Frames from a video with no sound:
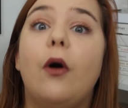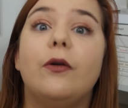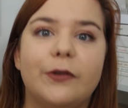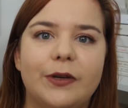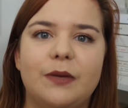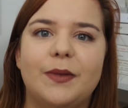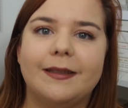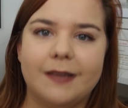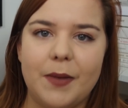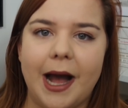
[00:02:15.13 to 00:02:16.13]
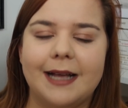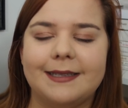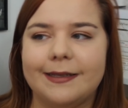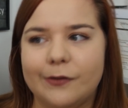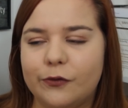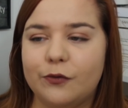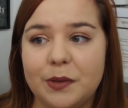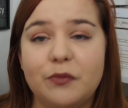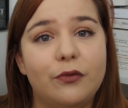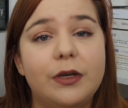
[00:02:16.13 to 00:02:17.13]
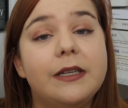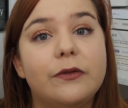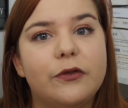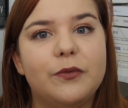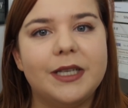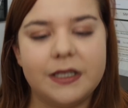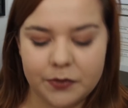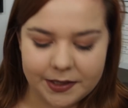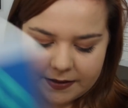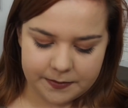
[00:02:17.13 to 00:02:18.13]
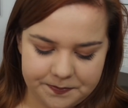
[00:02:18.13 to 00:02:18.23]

entre guillemets débarrassée de tous mes boulets de 2018.